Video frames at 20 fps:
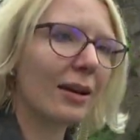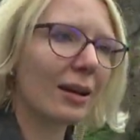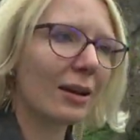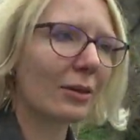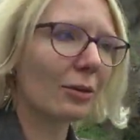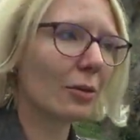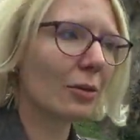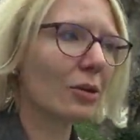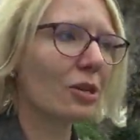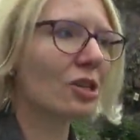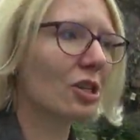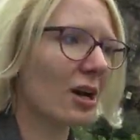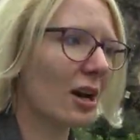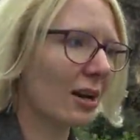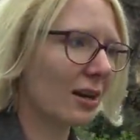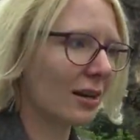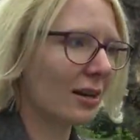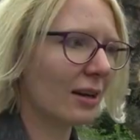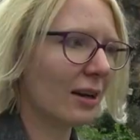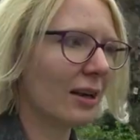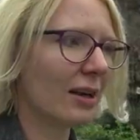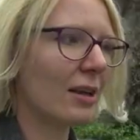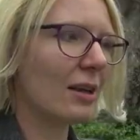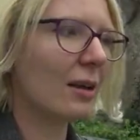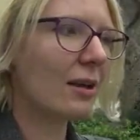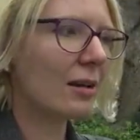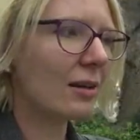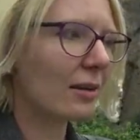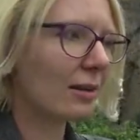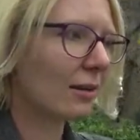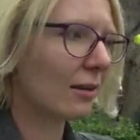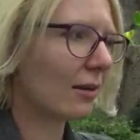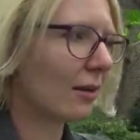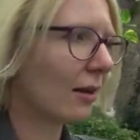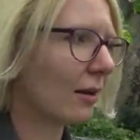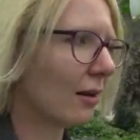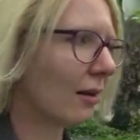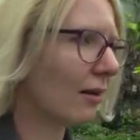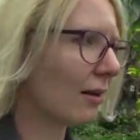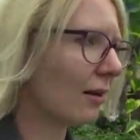но жарко. И
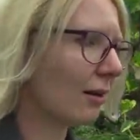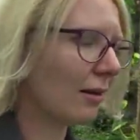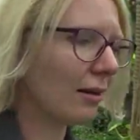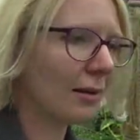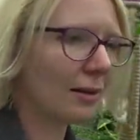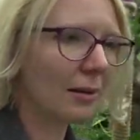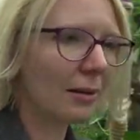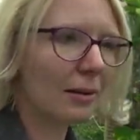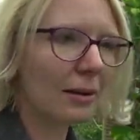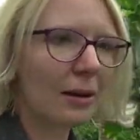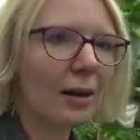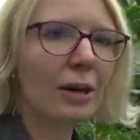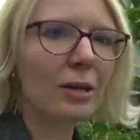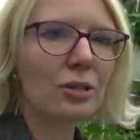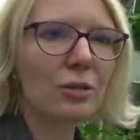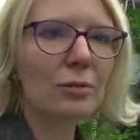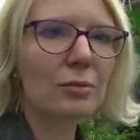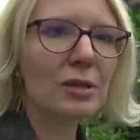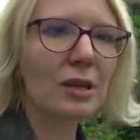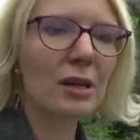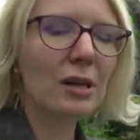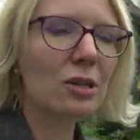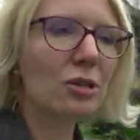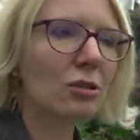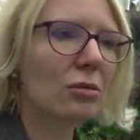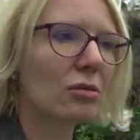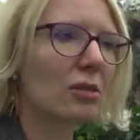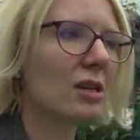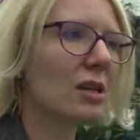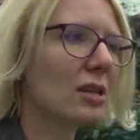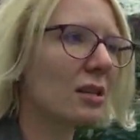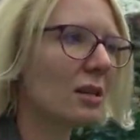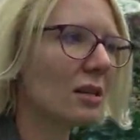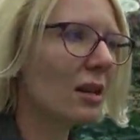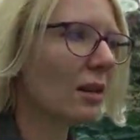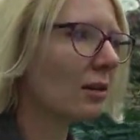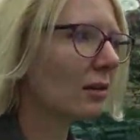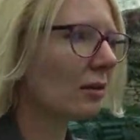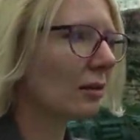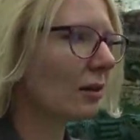э, хочу вам сказать, что здесь
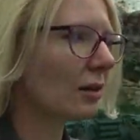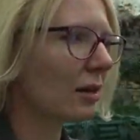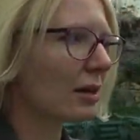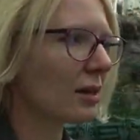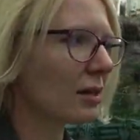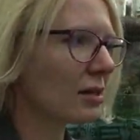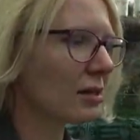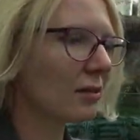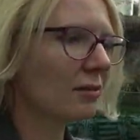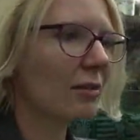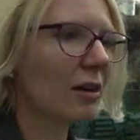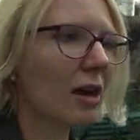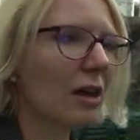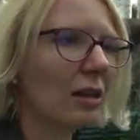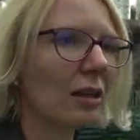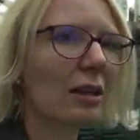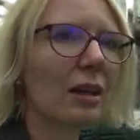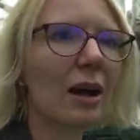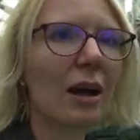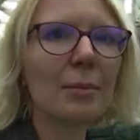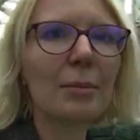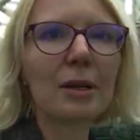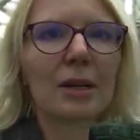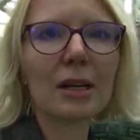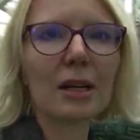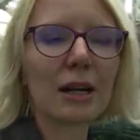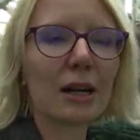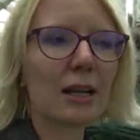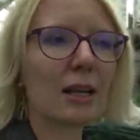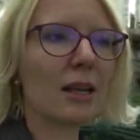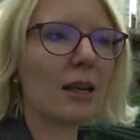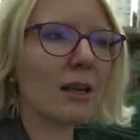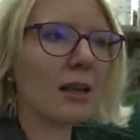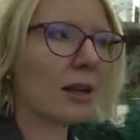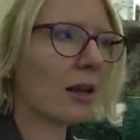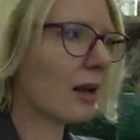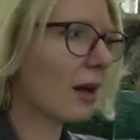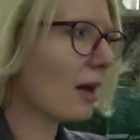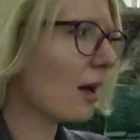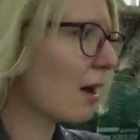нет э, раздевалок, камер
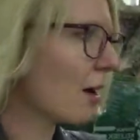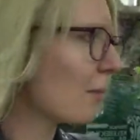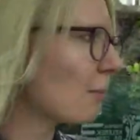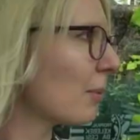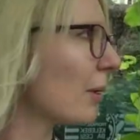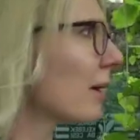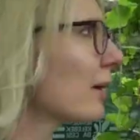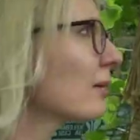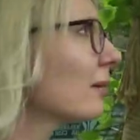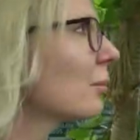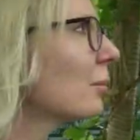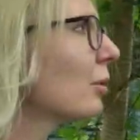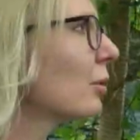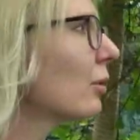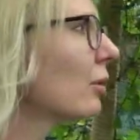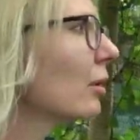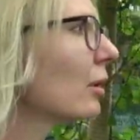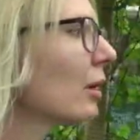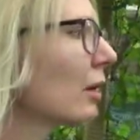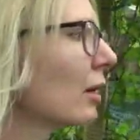хранения. Поэтому